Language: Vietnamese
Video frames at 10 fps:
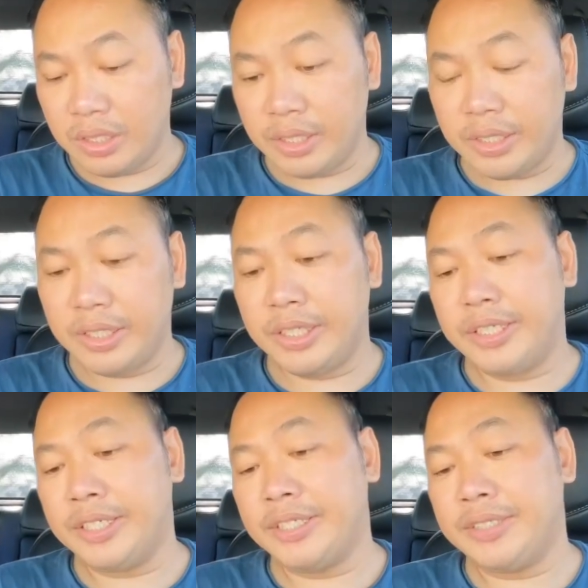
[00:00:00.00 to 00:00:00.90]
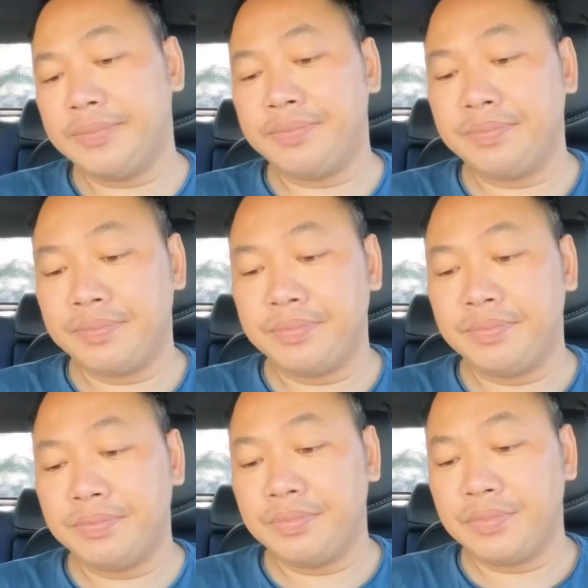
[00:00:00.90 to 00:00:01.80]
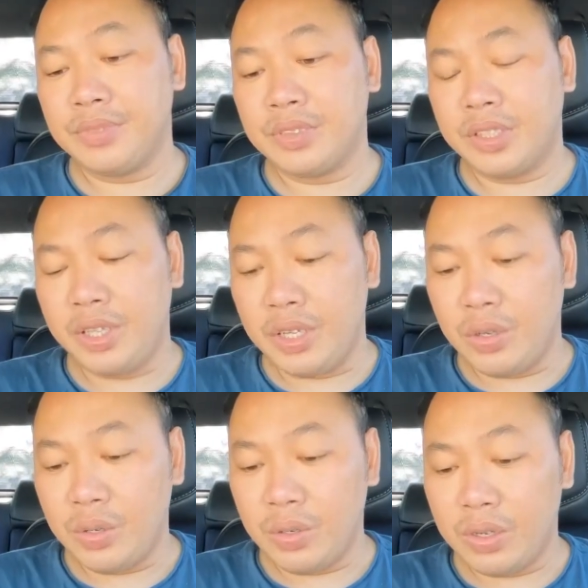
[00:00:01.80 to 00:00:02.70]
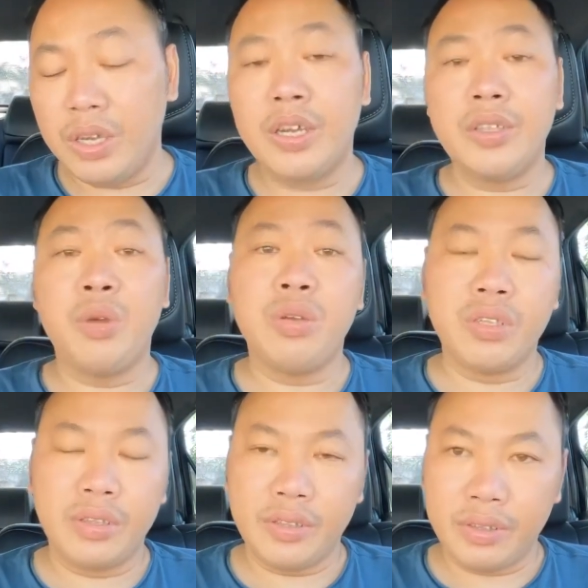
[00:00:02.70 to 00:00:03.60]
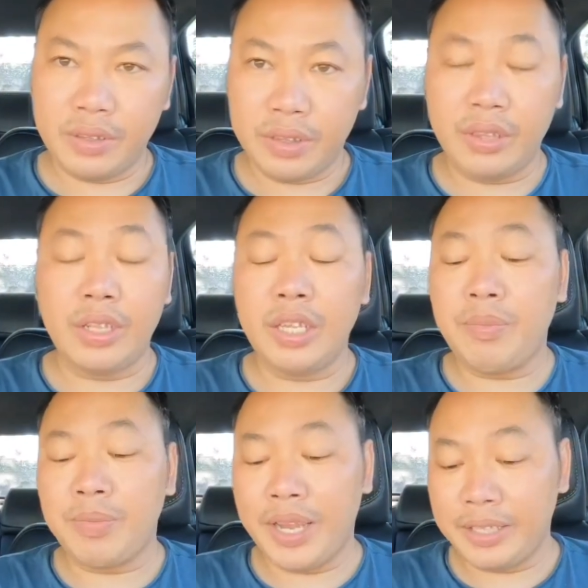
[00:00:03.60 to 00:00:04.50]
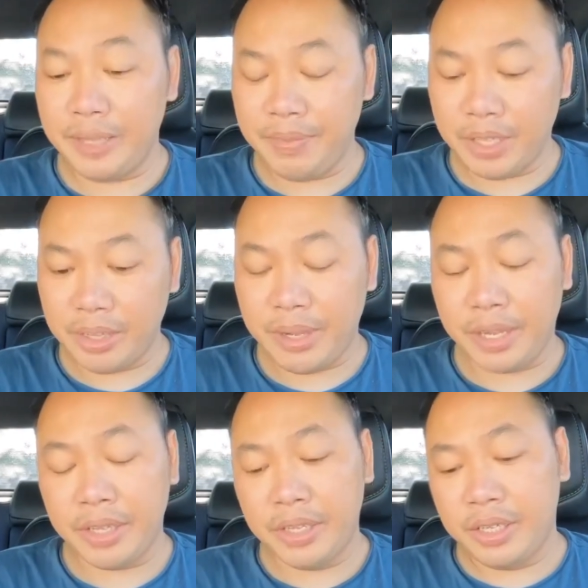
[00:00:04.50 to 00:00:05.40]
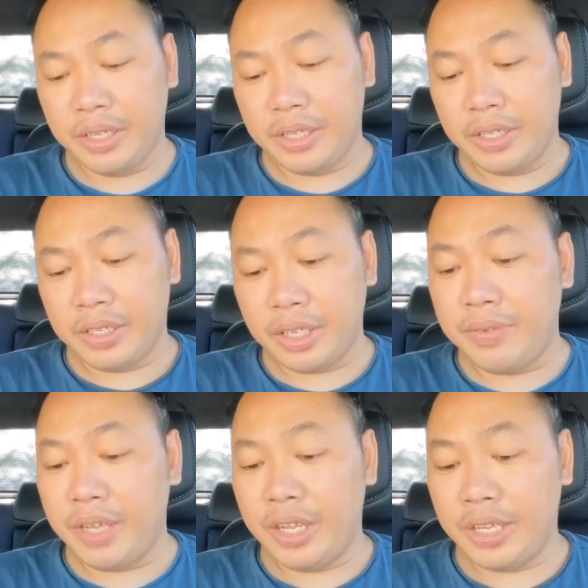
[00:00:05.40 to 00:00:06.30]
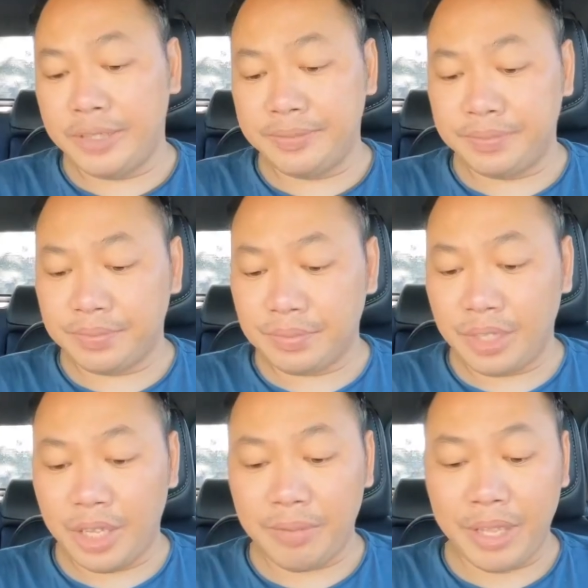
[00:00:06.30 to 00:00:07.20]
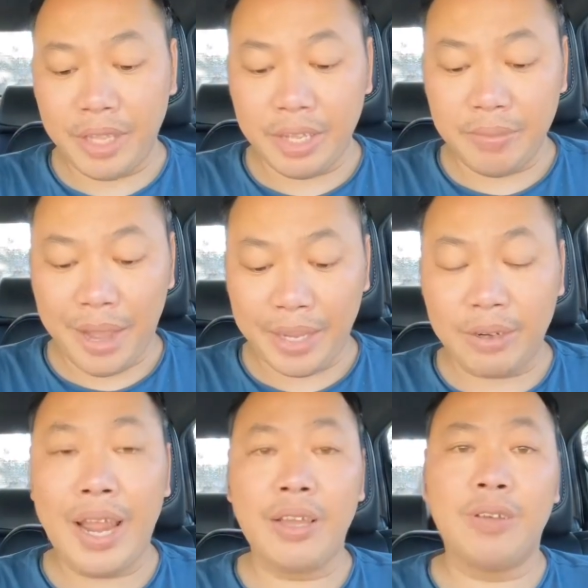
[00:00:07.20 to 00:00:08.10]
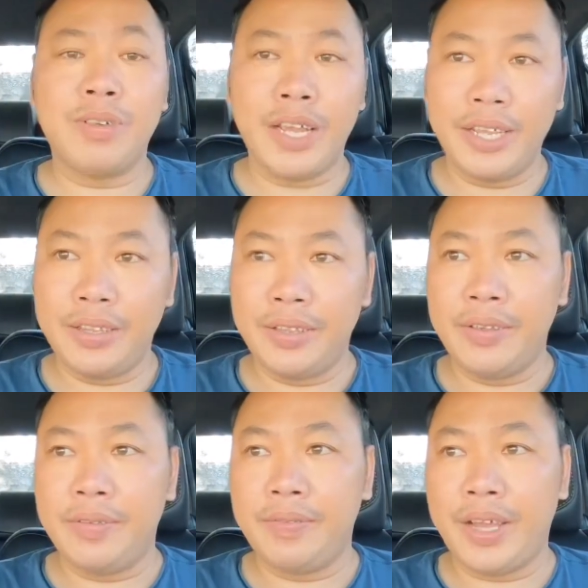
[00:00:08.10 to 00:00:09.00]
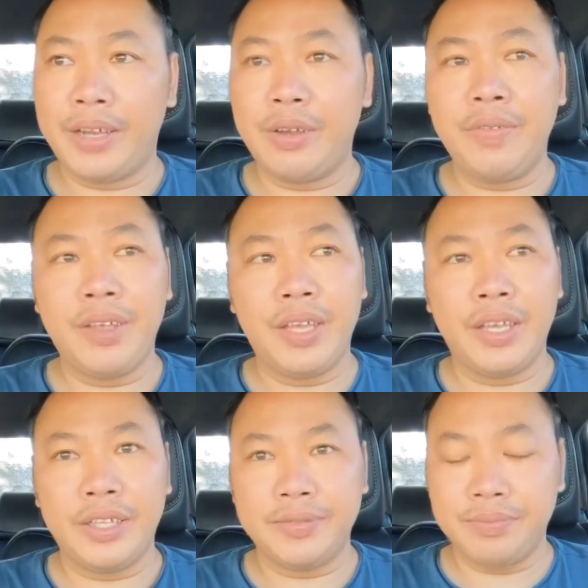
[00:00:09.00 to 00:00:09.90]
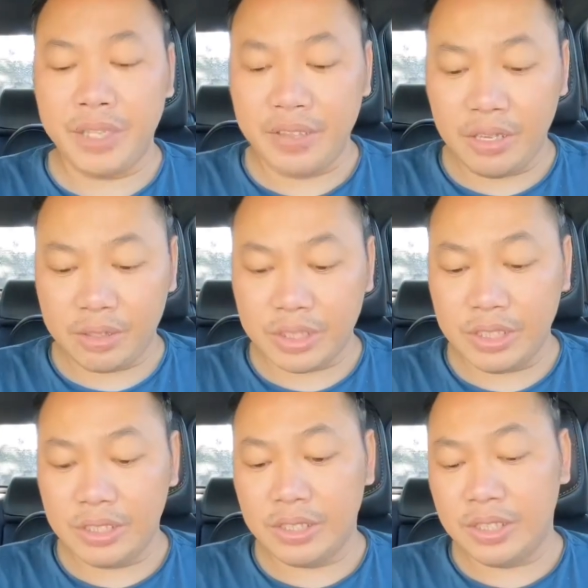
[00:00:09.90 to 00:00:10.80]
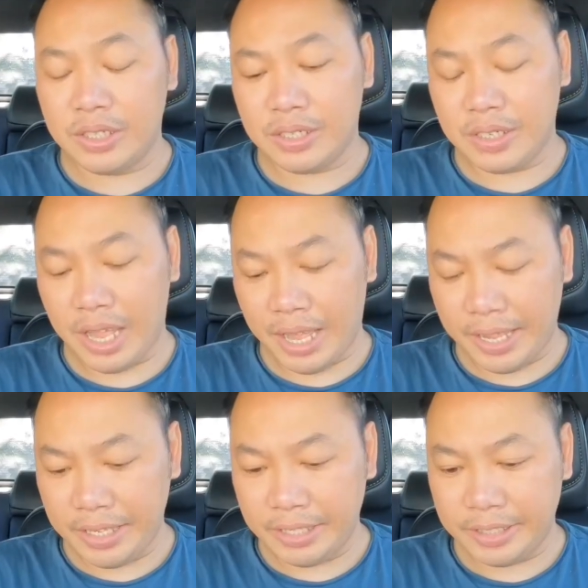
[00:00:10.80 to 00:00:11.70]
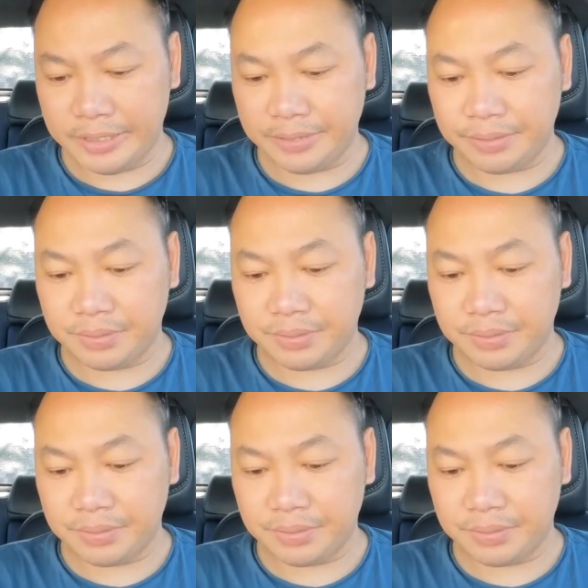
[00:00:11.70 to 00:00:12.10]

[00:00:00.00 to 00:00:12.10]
à, dự Ờ, dụ, tình thức bồng lai tiếp nha các bạn tại vì à, em thấy cái bài của đăng cũng hay và nói về à, mấy vị luật sư đã à,